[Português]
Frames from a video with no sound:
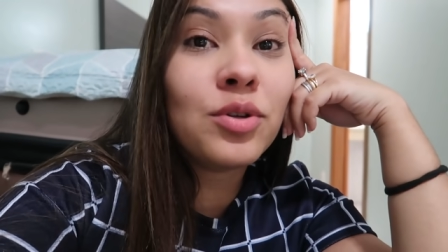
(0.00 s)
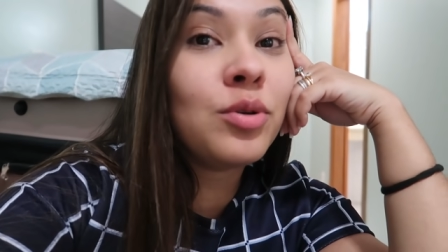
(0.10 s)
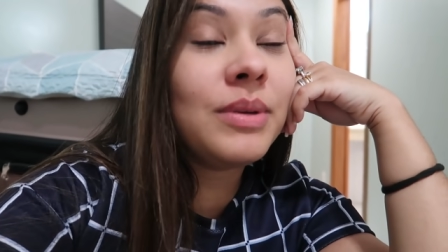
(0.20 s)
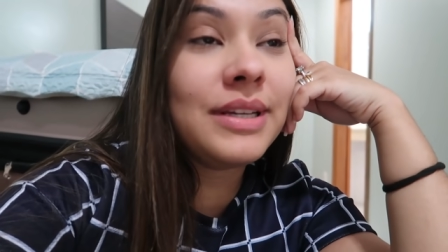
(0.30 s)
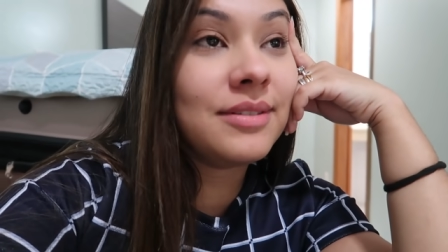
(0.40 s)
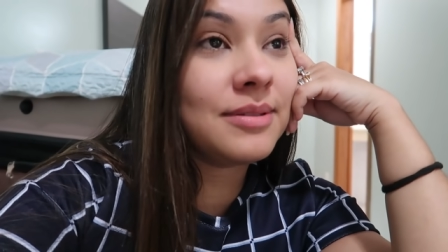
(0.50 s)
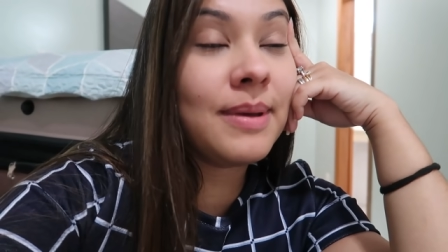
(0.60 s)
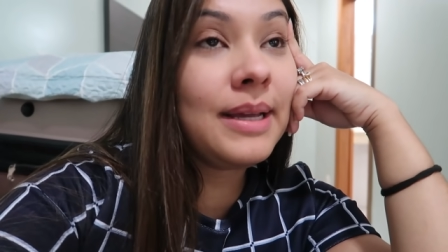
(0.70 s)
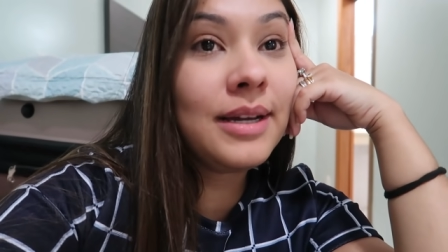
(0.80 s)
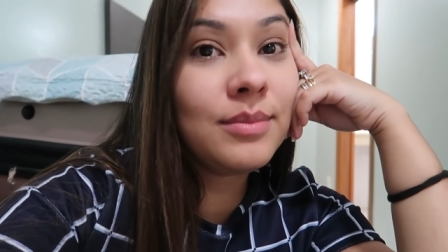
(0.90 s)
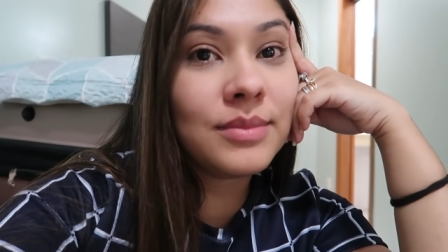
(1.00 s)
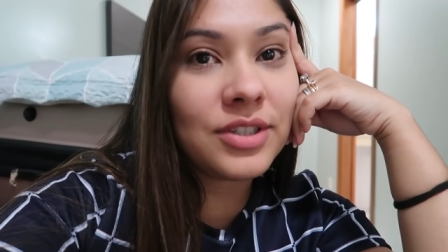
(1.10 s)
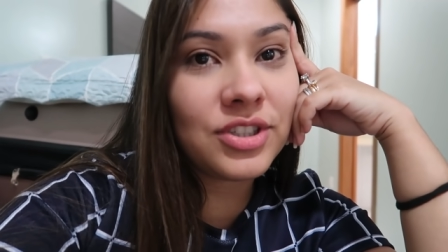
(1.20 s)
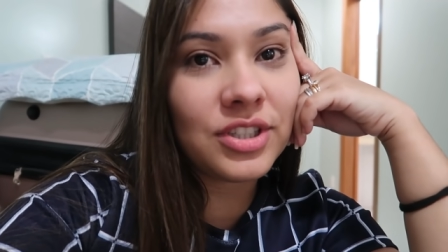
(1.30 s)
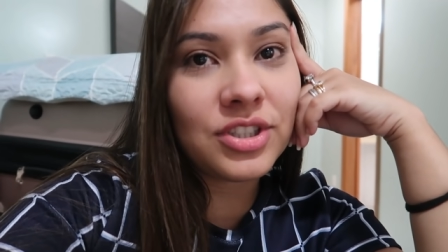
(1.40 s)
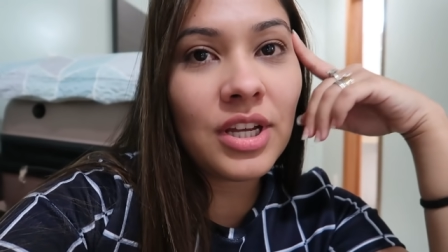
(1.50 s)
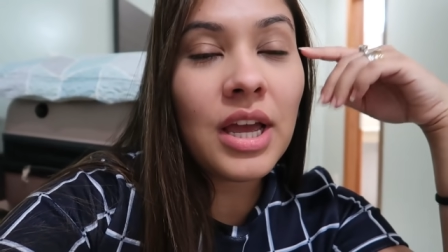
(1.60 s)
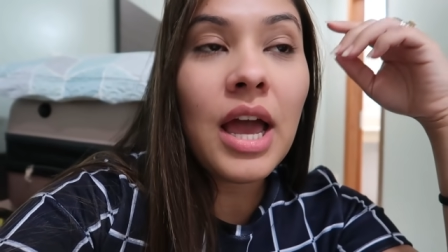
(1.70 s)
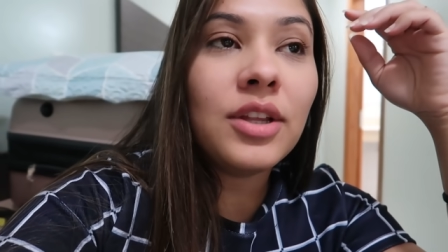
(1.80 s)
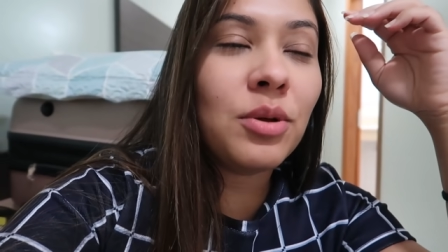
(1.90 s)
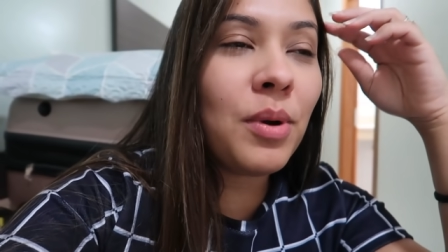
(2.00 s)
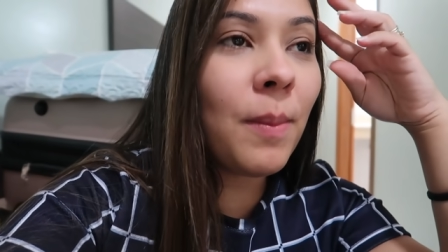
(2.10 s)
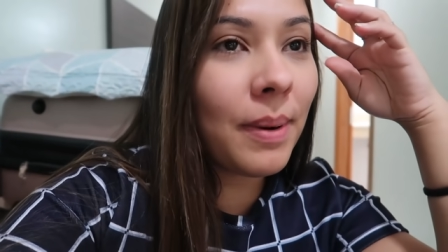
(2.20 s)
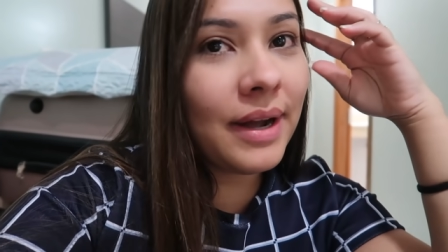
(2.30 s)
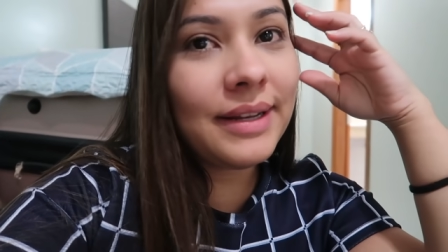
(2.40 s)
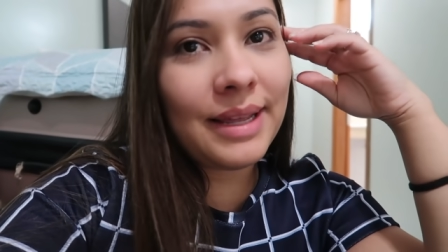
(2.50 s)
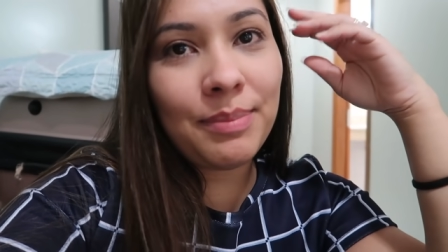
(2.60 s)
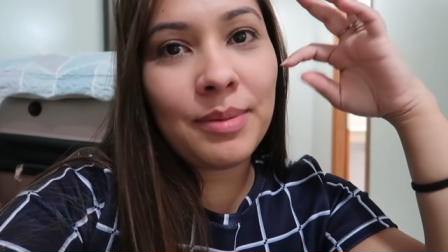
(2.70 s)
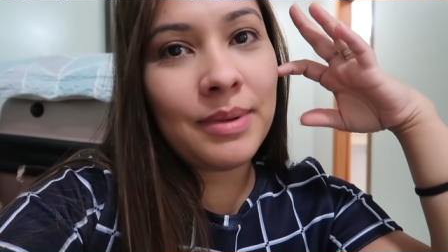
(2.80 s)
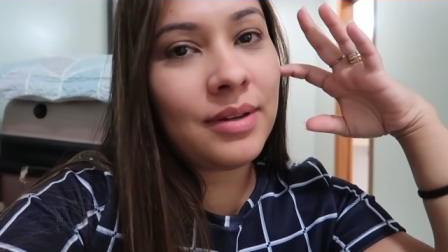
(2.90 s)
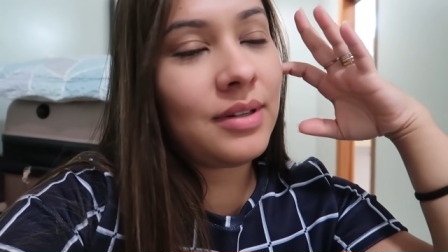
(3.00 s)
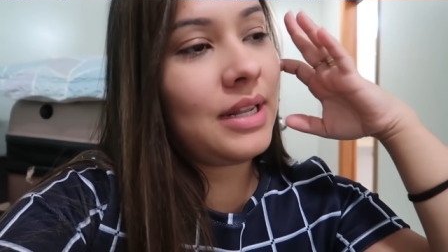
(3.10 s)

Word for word: Dormir. Desmaiamos, minha gente. Tomei um banho, né? Primeiro,